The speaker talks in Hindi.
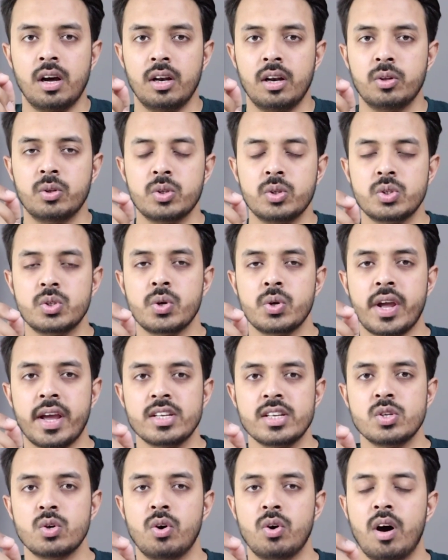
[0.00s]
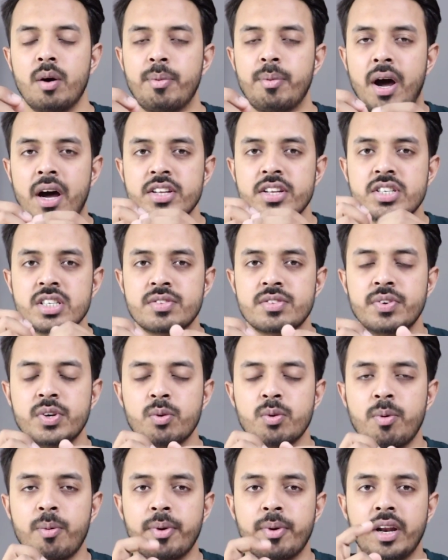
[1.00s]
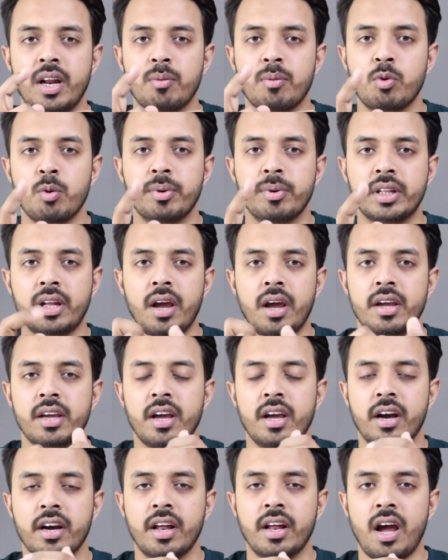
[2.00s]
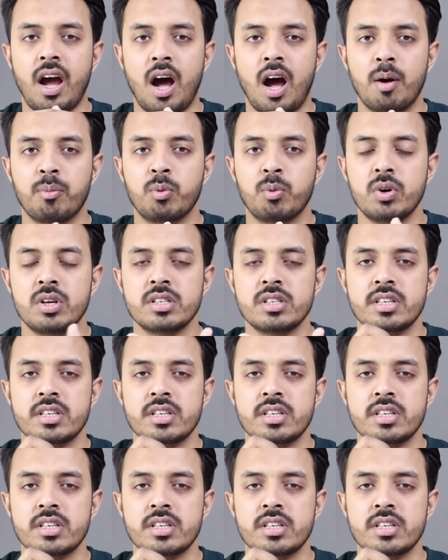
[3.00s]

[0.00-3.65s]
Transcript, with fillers: हेलो दोस्तों कैसे हो आप आज के इस वीडियो में मैंने आपको बताया कि अगर आपको